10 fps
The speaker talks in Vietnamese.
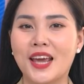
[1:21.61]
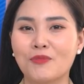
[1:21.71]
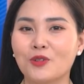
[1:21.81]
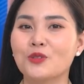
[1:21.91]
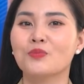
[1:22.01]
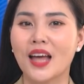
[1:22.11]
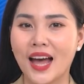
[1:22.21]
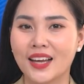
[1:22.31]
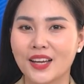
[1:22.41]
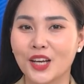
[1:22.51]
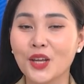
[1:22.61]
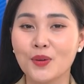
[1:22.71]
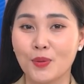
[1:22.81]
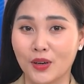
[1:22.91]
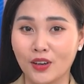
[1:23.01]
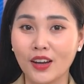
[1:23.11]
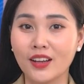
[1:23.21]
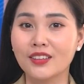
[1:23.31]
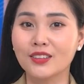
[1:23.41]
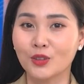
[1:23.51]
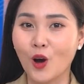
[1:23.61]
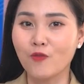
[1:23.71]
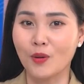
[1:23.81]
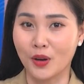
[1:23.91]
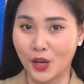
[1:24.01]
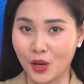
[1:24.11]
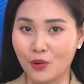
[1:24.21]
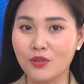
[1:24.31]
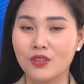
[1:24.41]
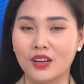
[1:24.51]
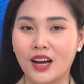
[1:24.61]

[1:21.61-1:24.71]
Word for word: em của chúng ta. Nếu như mà mình có kiến thức tốt và mình hiểu được